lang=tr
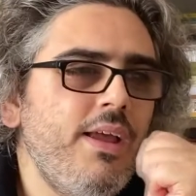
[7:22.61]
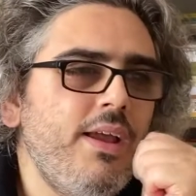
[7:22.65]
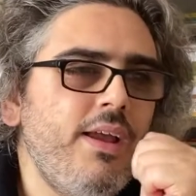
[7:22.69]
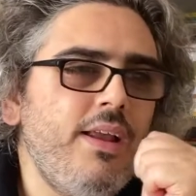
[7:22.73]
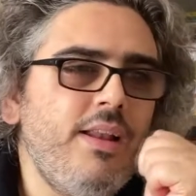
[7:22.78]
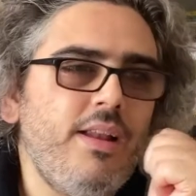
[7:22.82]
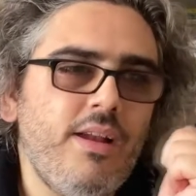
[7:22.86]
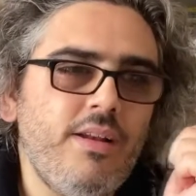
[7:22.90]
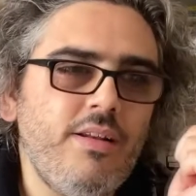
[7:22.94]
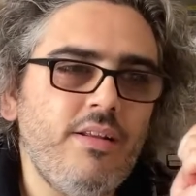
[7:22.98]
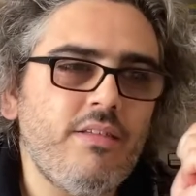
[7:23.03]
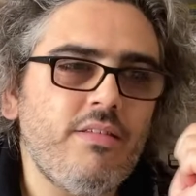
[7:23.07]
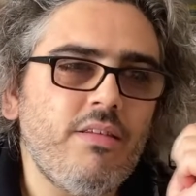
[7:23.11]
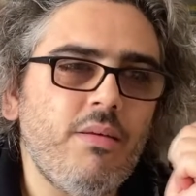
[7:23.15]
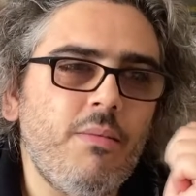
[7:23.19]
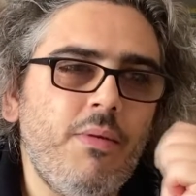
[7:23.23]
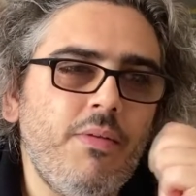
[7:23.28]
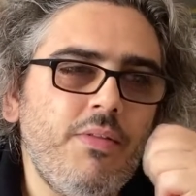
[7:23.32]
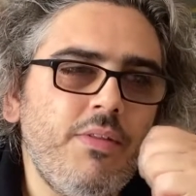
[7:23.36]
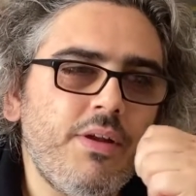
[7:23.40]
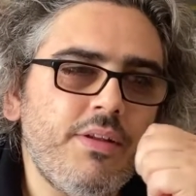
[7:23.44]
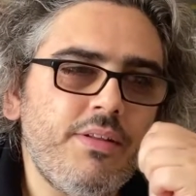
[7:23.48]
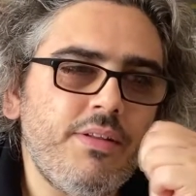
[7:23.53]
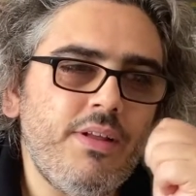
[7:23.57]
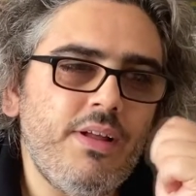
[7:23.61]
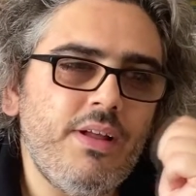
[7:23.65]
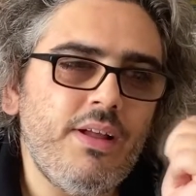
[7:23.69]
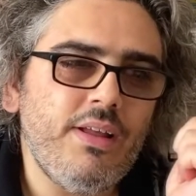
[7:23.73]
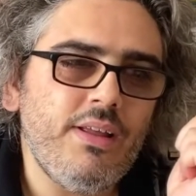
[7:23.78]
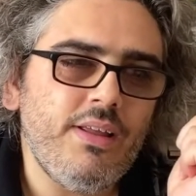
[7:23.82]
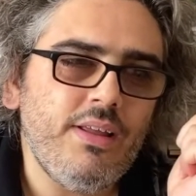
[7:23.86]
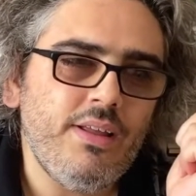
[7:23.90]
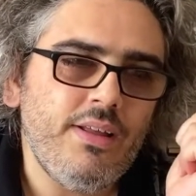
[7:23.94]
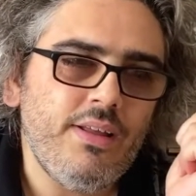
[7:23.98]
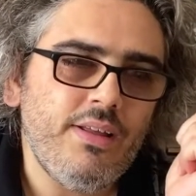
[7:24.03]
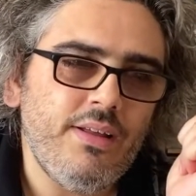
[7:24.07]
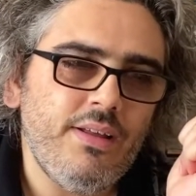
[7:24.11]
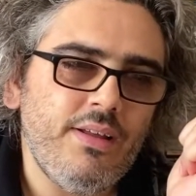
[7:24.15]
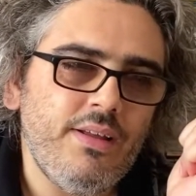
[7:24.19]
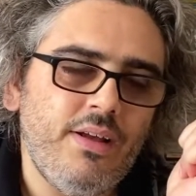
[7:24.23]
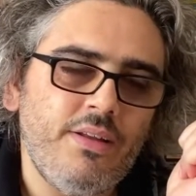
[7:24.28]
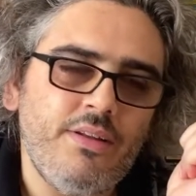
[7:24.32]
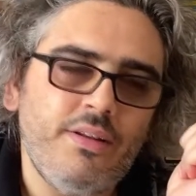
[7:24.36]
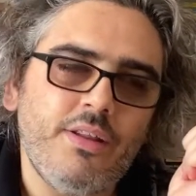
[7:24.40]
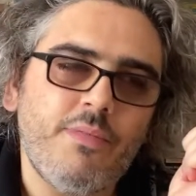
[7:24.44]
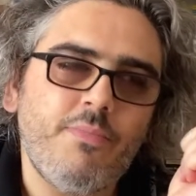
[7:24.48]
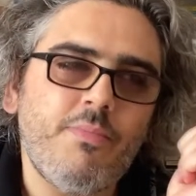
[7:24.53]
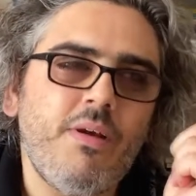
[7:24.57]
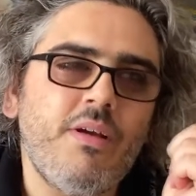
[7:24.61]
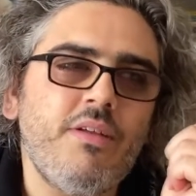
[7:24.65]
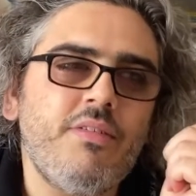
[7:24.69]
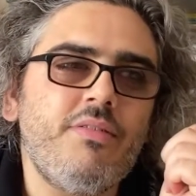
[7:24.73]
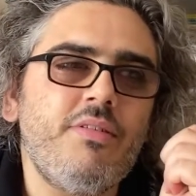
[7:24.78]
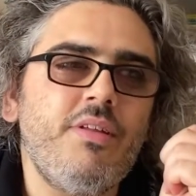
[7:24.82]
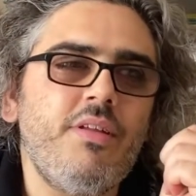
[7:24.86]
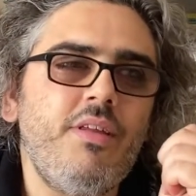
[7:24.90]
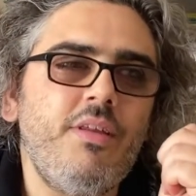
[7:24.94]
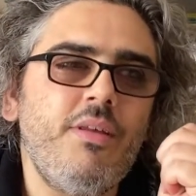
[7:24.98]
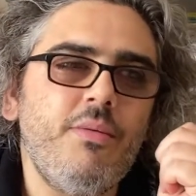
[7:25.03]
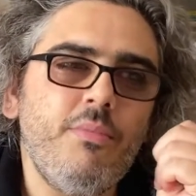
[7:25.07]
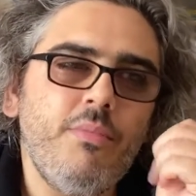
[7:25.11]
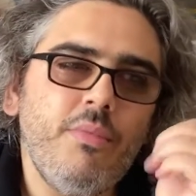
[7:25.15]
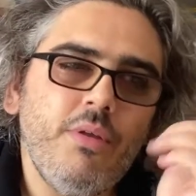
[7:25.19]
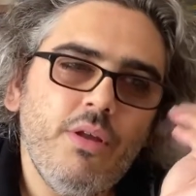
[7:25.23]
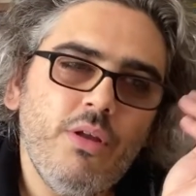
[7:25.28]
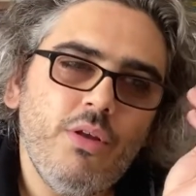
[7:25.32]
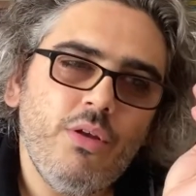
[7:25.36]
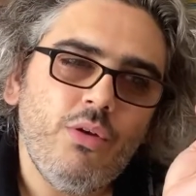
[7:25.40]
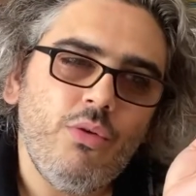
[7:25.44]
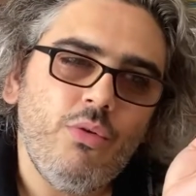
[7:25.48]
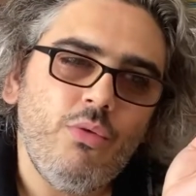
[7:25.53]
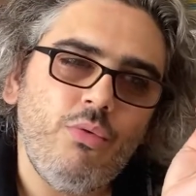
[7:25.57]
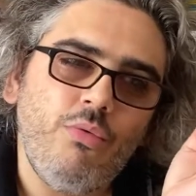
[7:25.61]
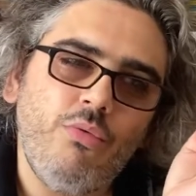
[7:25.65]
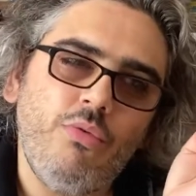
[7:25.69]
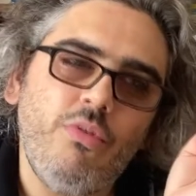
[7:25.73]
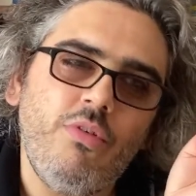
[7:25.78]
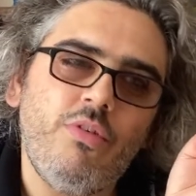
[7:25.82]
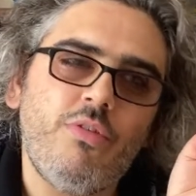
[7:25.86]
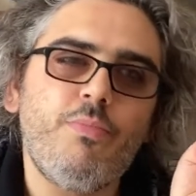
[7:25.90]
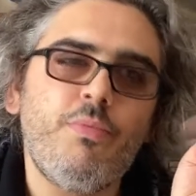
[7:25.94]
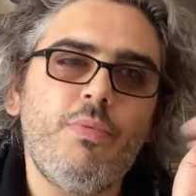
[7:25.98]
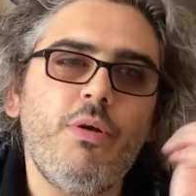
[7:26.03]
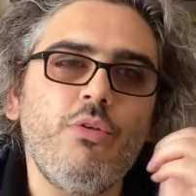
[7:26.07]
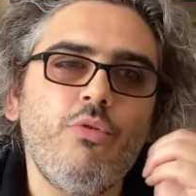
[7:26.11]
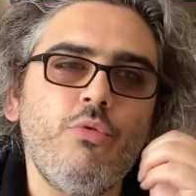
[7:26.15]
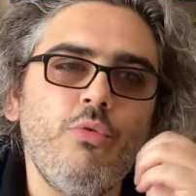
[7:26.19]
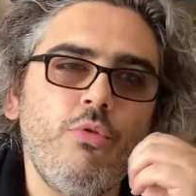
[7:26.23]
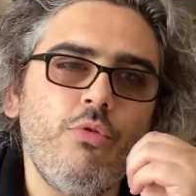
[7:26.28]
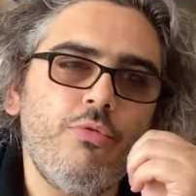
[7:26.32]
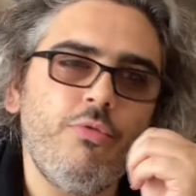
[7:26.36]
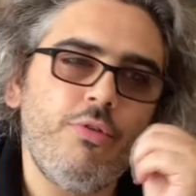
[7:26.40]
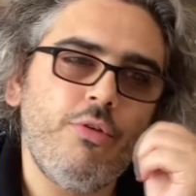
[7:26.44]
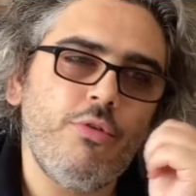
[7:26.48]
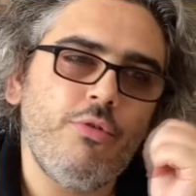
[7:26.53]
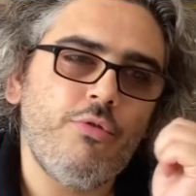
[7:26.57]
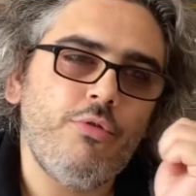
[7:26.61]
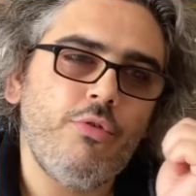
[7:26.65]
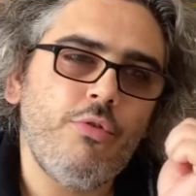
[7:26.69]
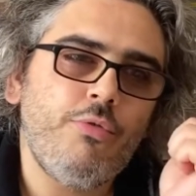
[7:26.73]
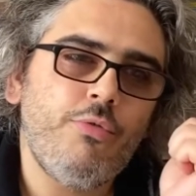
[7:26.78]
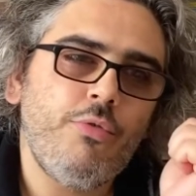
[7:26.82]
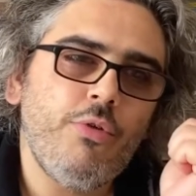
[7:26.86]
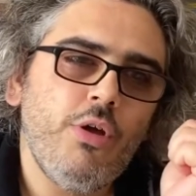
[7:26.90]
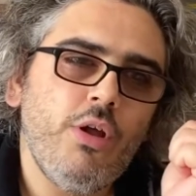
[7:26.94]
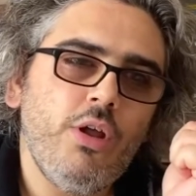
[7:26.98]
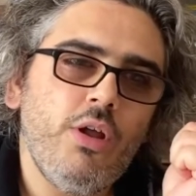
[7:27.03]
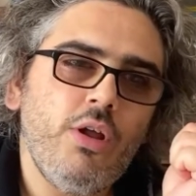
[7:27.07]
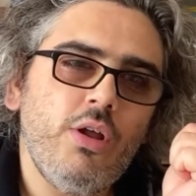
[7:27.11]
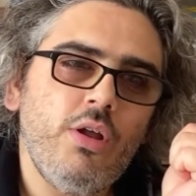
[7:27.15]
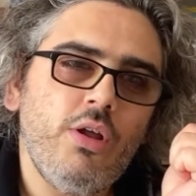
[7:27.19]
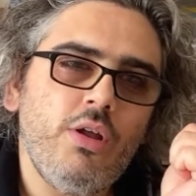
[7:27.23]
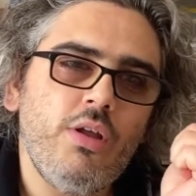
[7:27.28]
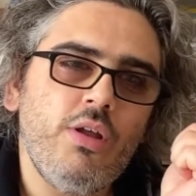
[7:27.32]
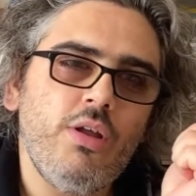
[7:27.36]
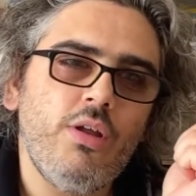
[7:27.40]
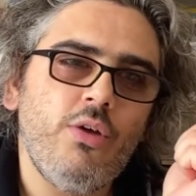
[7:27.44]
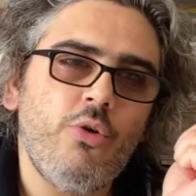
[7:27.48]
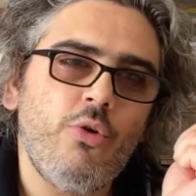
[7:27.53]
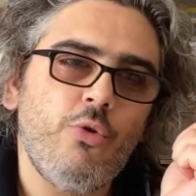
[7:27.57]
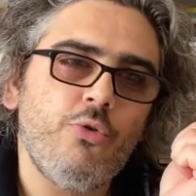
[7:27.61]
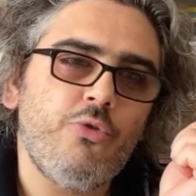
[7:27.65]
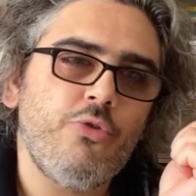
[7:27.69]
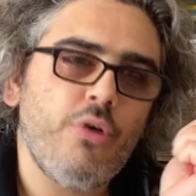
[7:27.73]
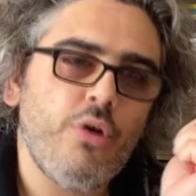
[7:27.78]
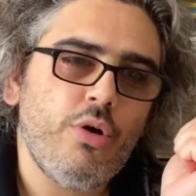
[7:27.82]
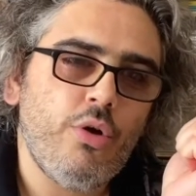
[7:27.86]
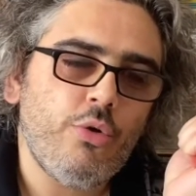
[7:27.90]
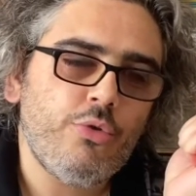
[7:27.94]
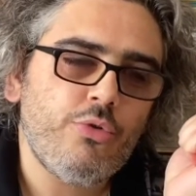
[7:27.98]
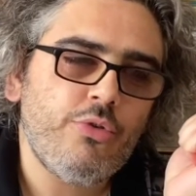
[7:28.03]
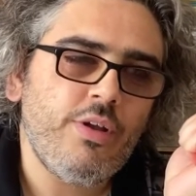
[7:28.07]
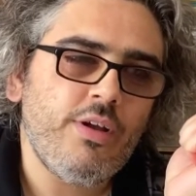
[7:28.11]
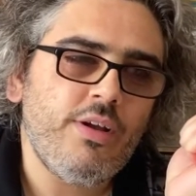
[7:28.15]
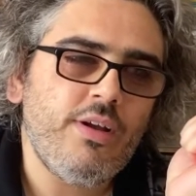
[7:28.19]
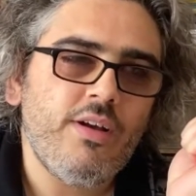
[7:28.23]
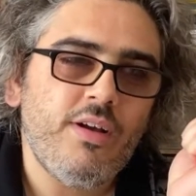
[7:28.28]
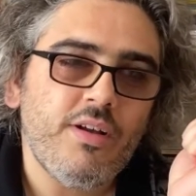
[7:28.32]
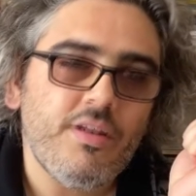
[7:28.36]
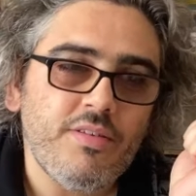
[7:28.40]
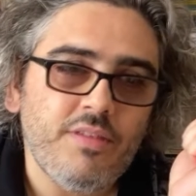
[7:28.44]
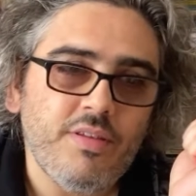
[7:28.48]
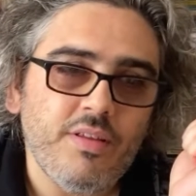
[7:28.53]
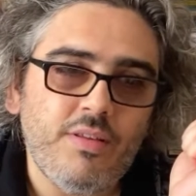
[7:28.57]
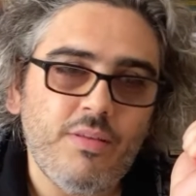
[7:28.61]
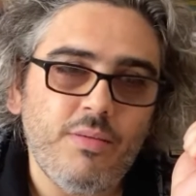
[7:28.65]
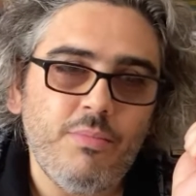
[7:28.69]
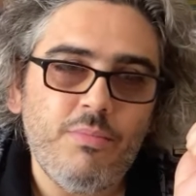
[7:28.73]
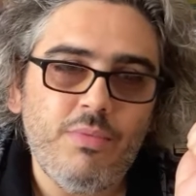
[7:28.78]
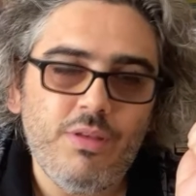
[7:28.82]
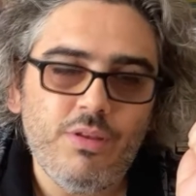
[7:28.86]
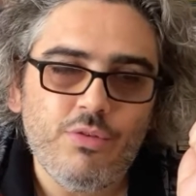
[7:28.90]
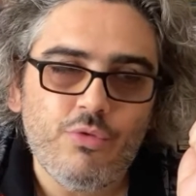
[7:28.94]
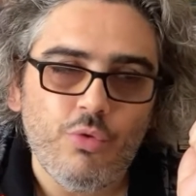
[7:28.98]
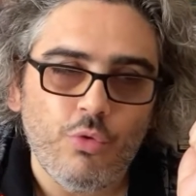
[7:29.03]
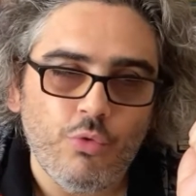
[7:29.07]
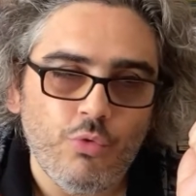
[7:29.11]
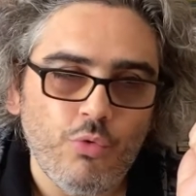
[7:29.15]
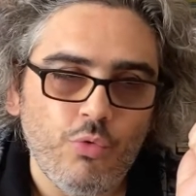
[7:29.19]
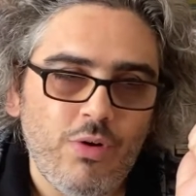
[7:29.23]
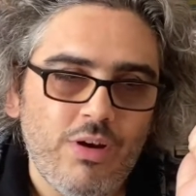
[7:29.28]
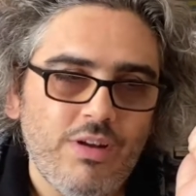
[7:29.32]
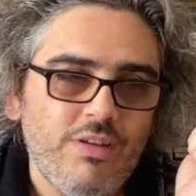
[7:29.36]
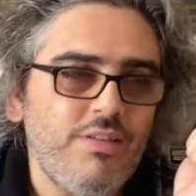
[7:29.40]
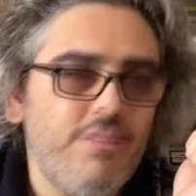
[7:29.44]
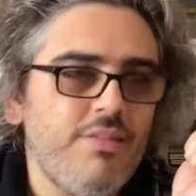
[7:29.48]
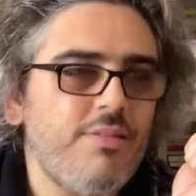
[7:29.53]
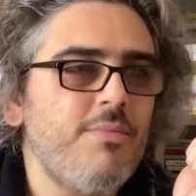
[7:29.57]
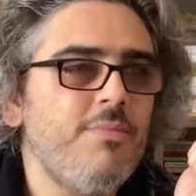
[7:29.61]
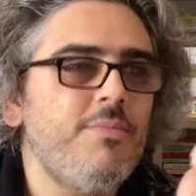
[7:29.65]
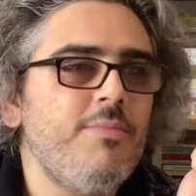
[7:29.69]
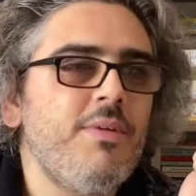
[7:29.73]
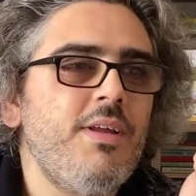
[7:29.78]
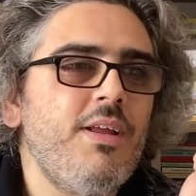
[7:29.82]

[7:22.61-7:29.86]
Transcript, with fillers: İlerleyen zamanlarda e, anlatmak istediğim ünlü İspanyol filozof e, Jose Ortega Gasset'in bir sözü var.